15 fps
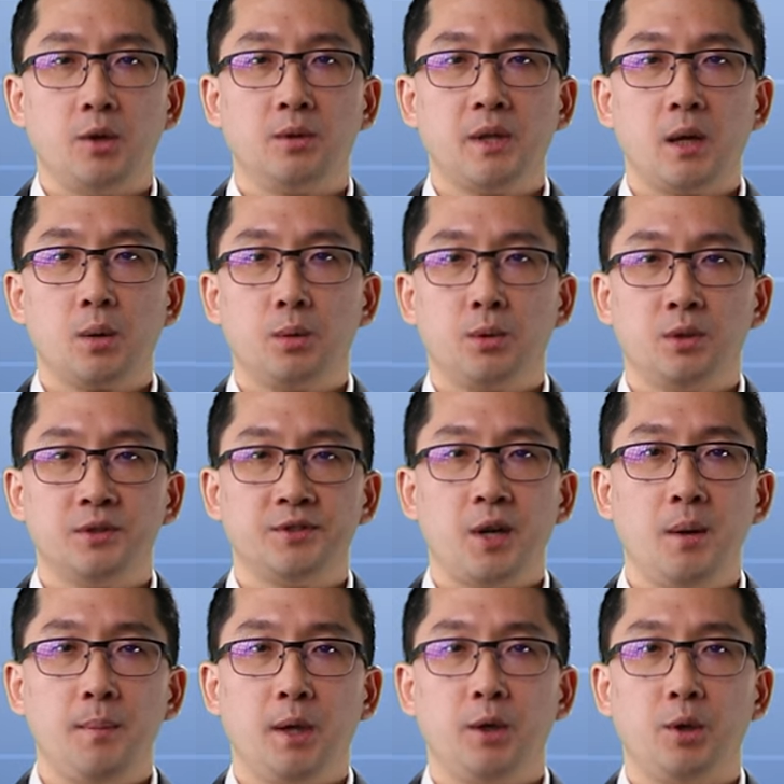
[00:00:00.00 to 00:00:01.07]
연대로는
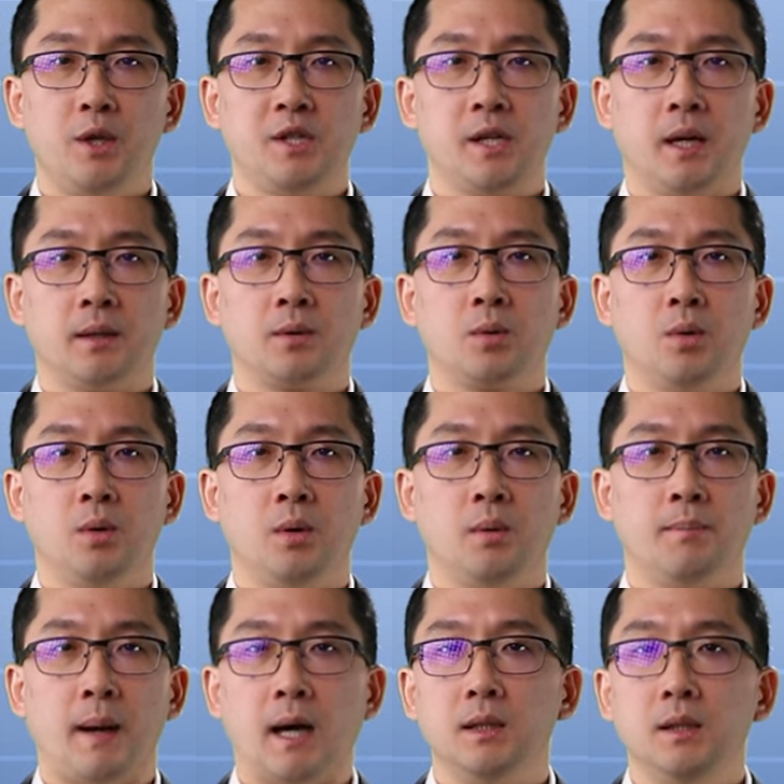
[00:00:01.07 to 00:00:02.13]
설명이 되지 않고
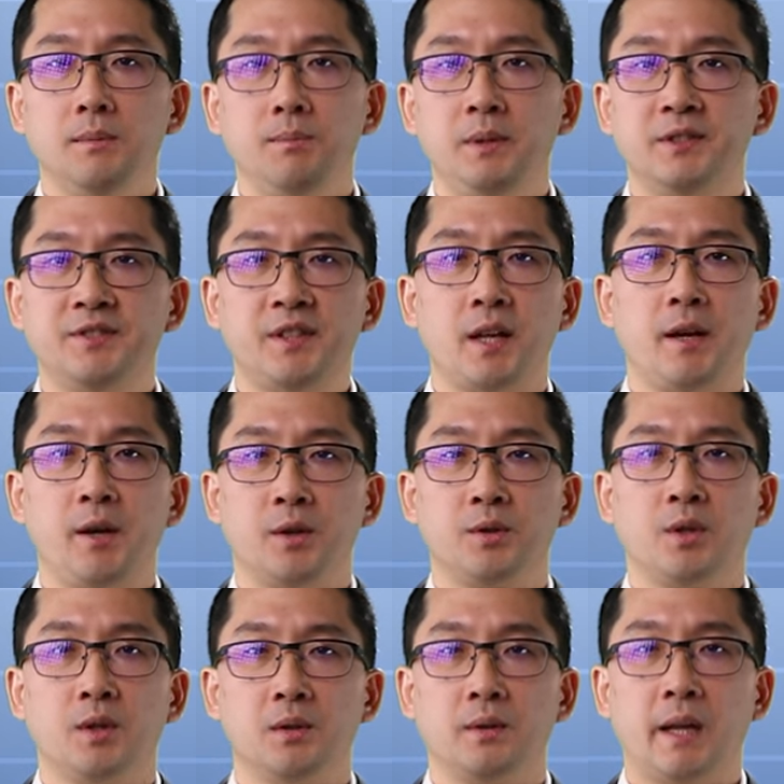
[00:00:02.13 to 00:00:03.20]
많은
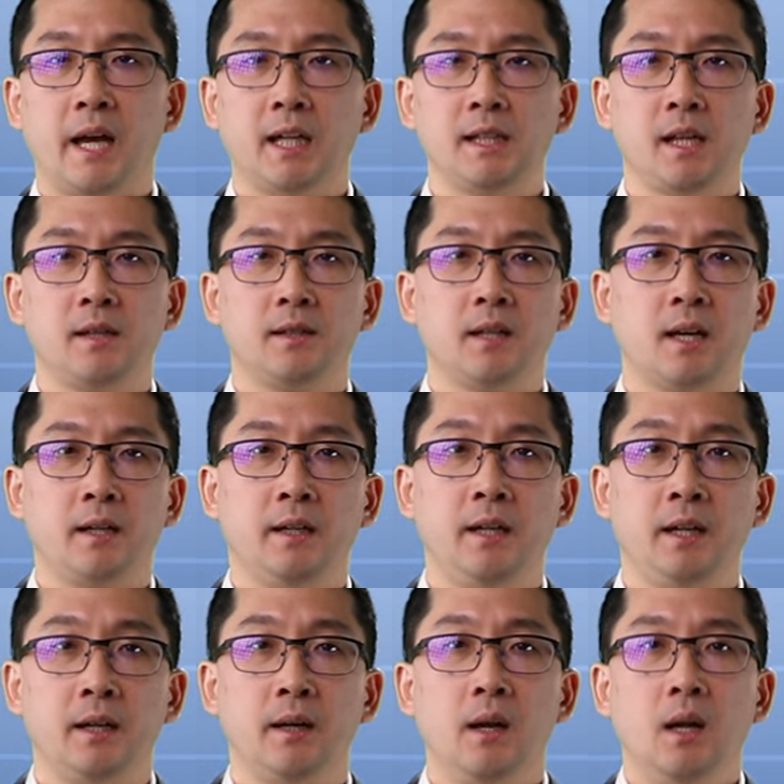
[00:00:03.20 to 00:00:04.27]
미스테리였던
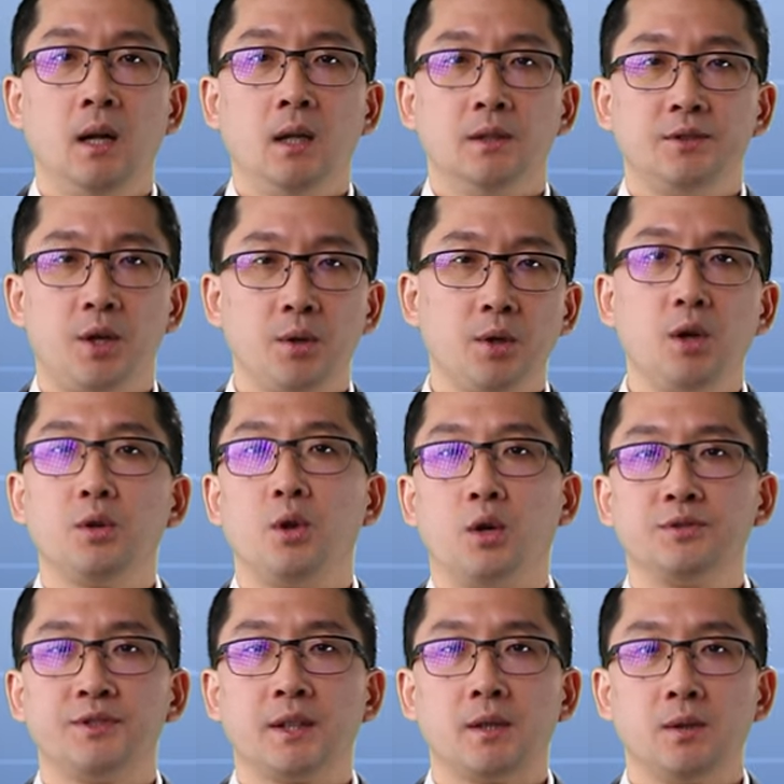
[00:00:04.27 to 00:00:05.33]
네안데르탈인이 성경
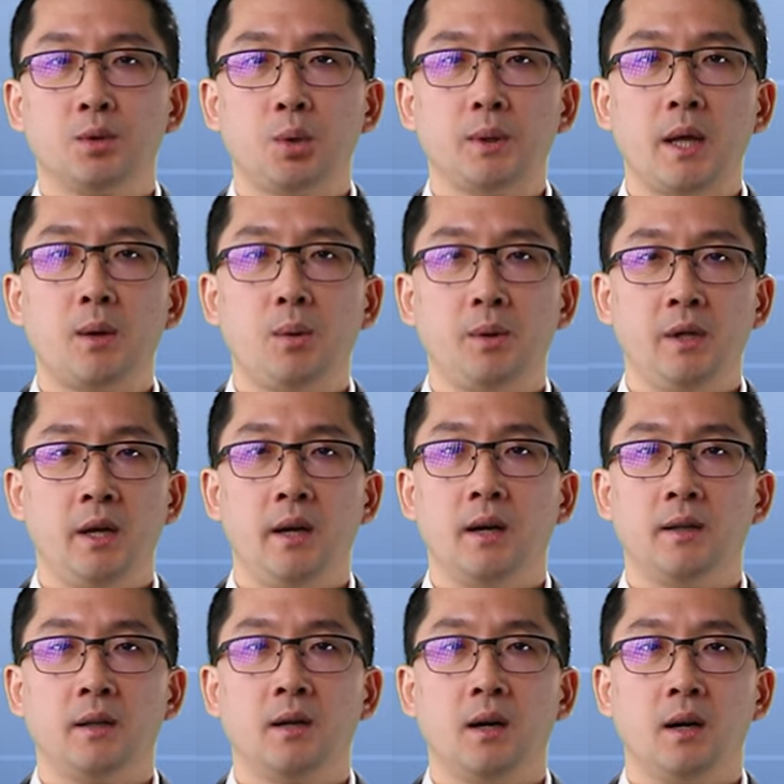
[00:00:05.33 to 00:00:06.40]
역사를 토대로
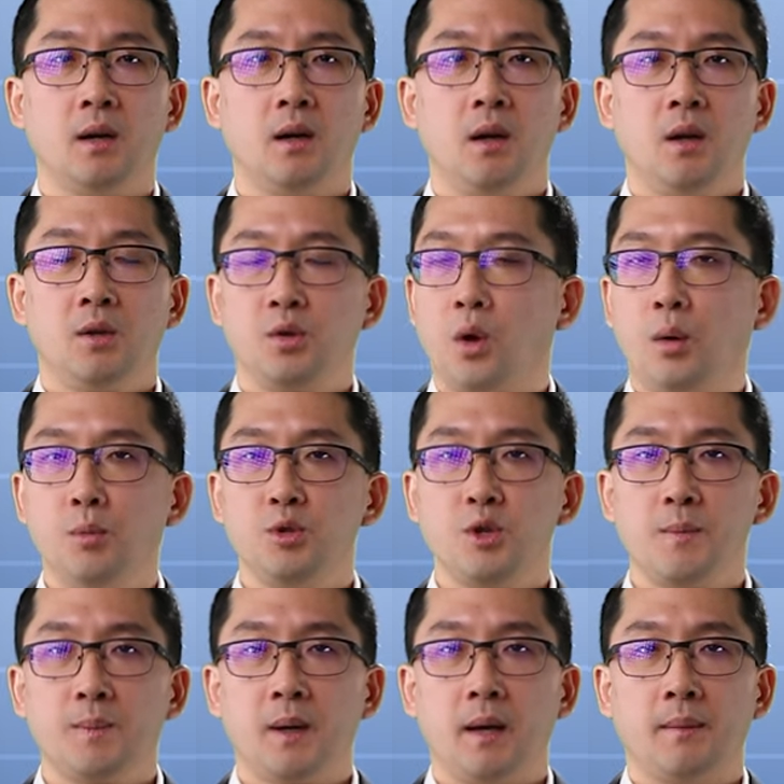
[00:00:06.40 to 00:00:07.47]
이해하니까 너무
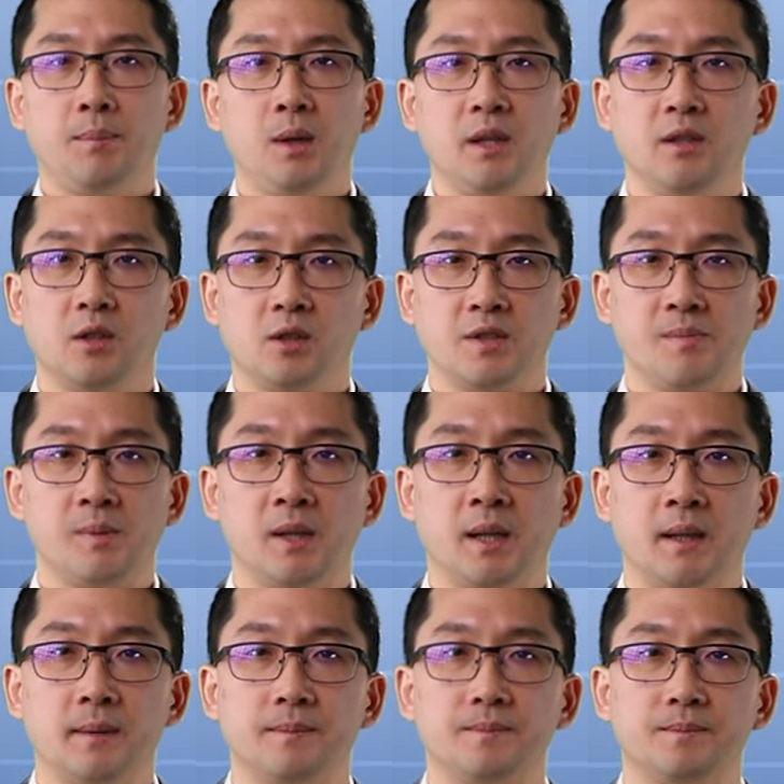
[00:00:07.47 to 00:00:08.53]
쉽게 풀리는
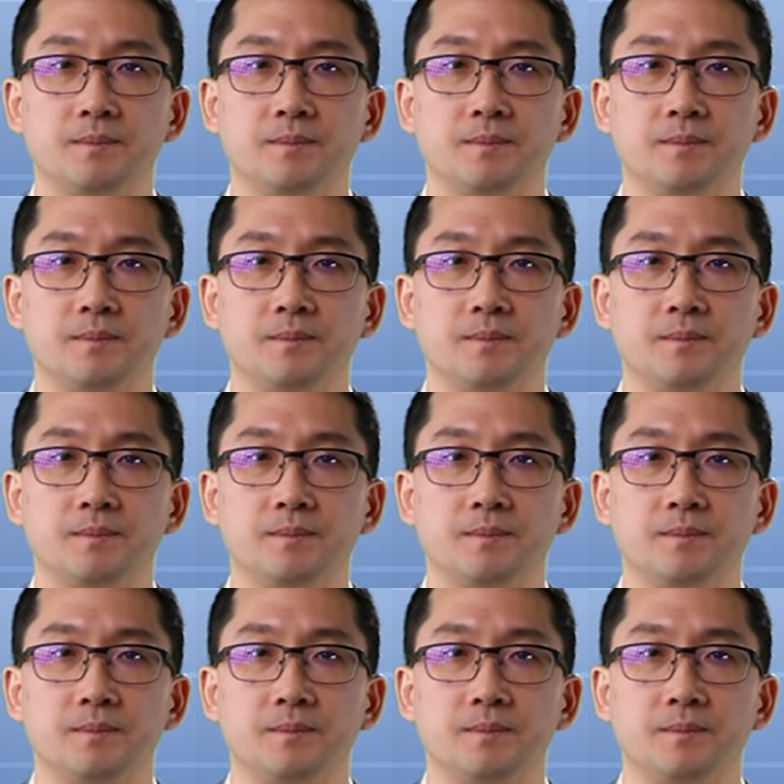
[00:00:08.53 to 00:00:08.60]
것입니다.